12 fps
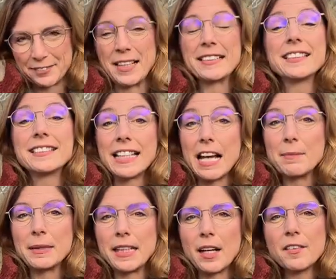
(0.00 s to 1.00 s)
Was es
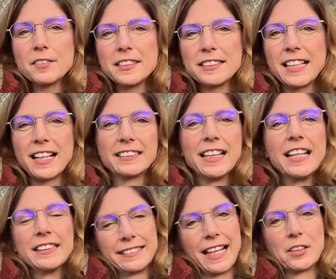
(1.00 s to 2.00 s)
damit auf sich hat,
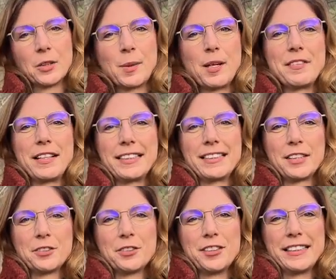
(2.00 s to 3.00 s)
darüber werde ich
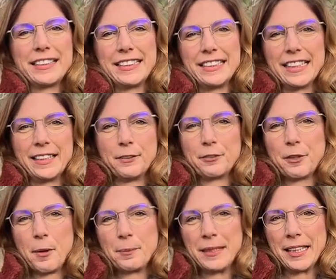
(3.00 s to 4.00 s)
natürlich hier
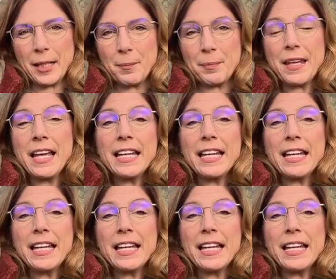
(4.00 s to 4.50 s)
informieren.